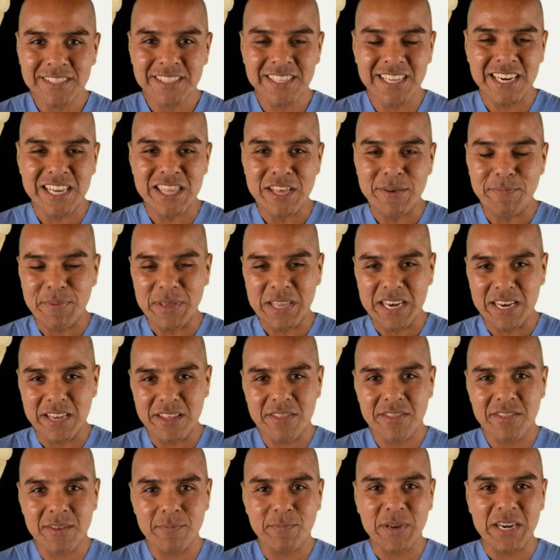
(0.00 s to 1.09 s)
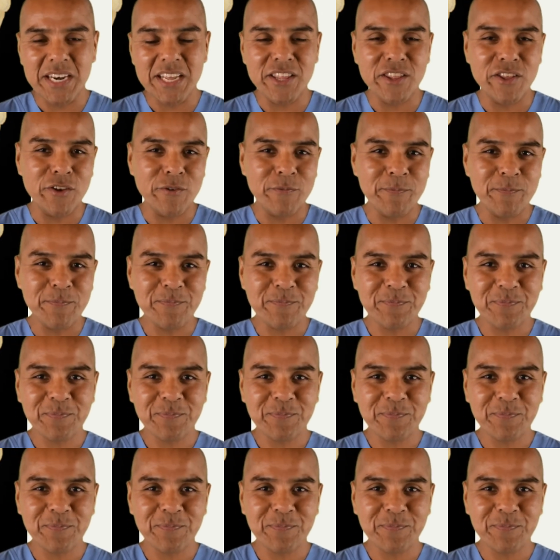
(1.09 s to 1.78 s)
del dipilidium.